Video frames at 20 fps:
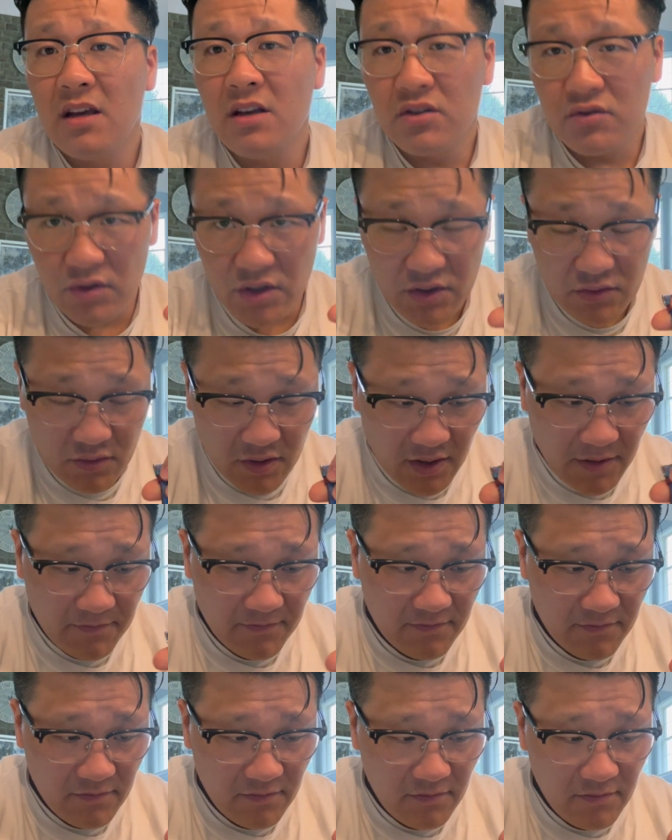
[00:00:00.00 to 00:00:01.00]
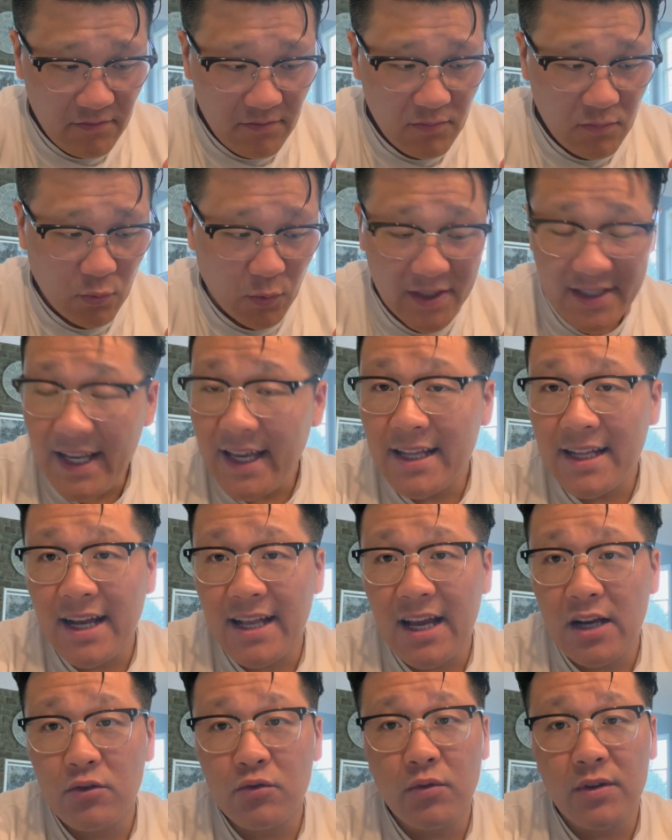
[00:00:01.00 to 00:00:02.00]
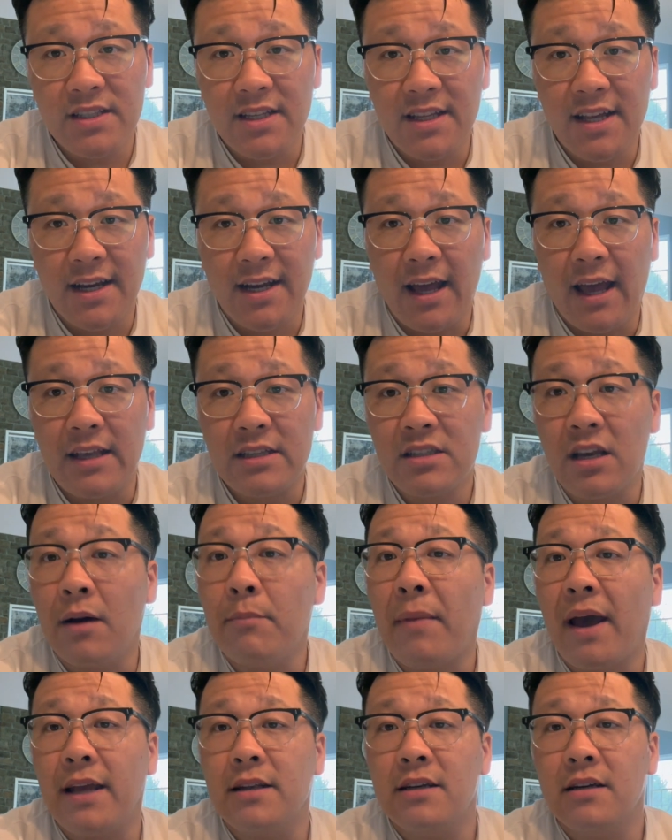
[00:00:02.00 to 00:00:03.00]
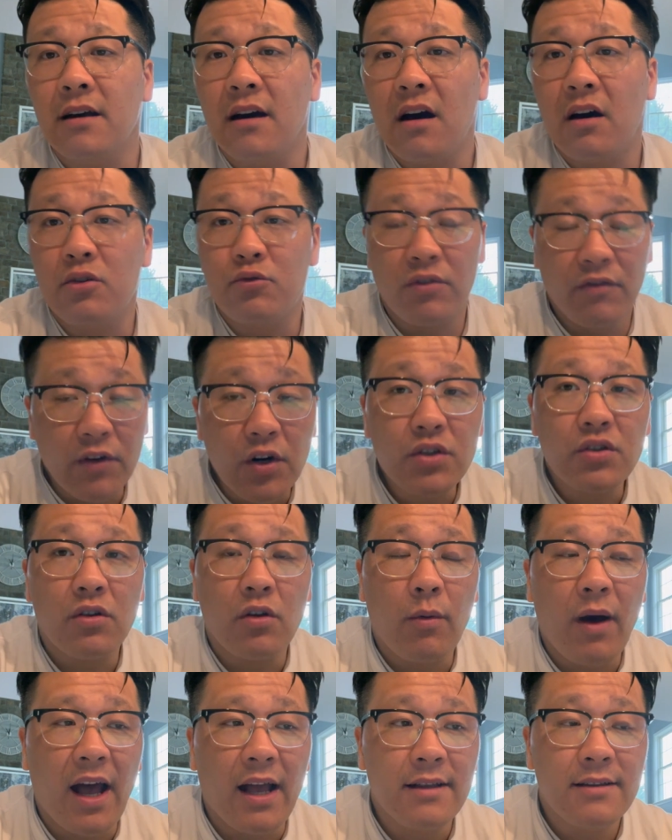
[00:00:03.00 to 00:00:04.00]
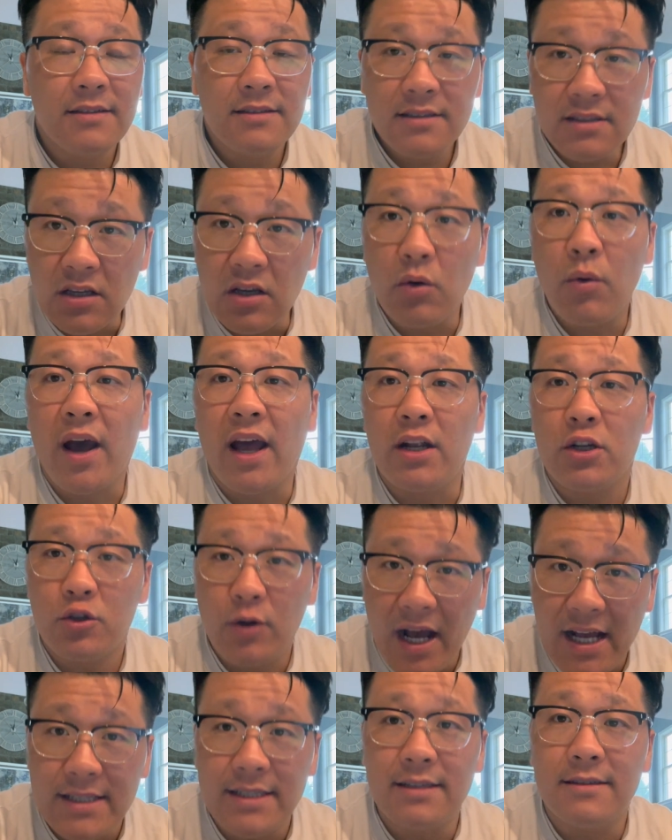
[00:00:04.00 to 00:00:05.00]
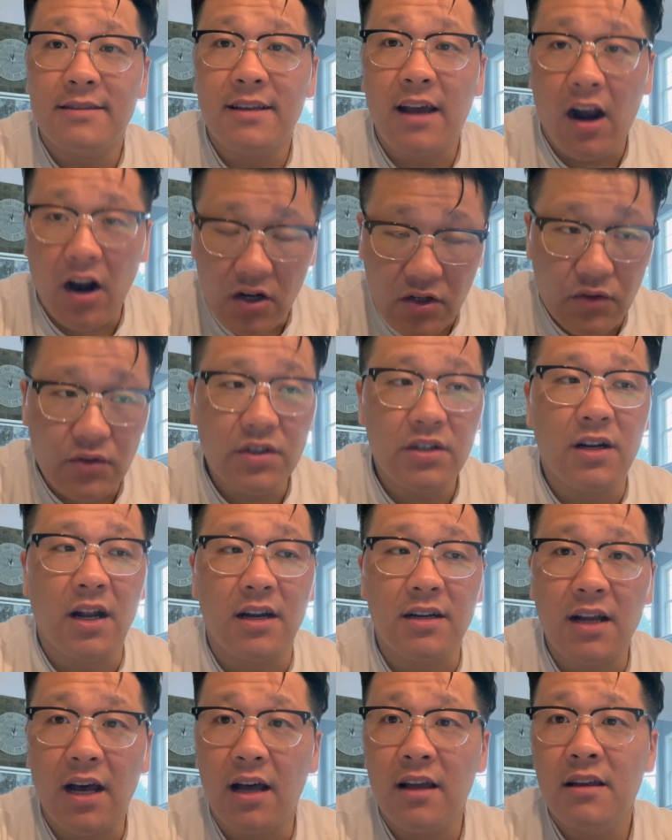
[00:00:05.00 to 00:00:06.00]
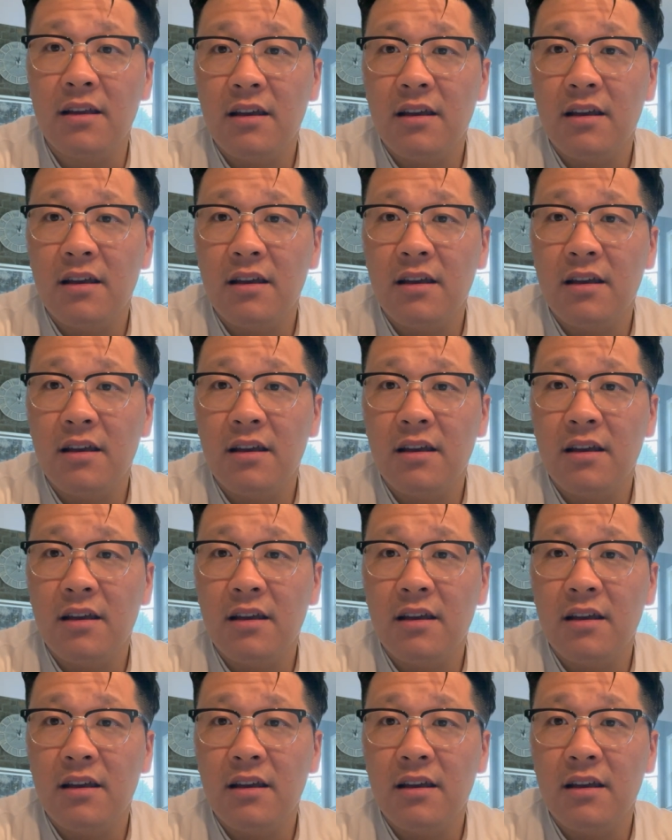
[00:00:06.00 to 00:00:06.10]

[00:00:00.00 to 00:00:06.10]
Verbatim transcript: 所以说，我建议大家如果现在改想买这个 r e v e r s a l 的话，尽快抓紧在二手市场上，